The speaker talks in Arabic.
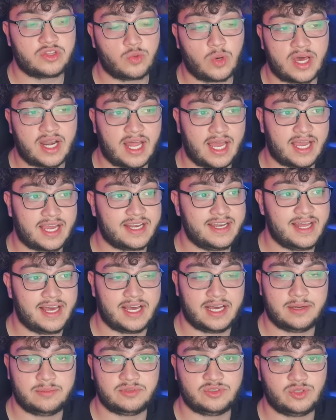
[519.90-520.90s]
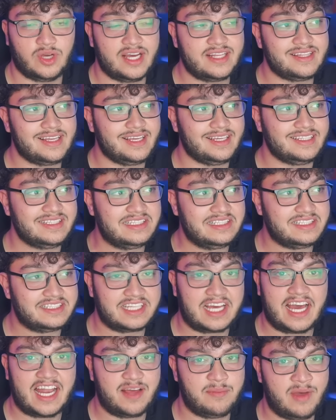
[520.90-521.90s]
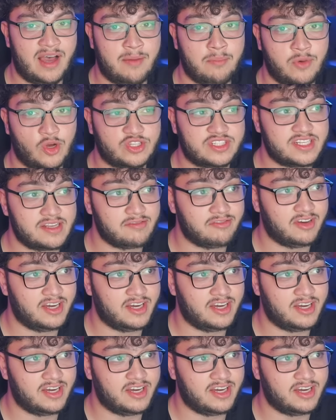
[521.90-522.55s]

دوار على خناقه بده حدا يتخانق معه بوكسينج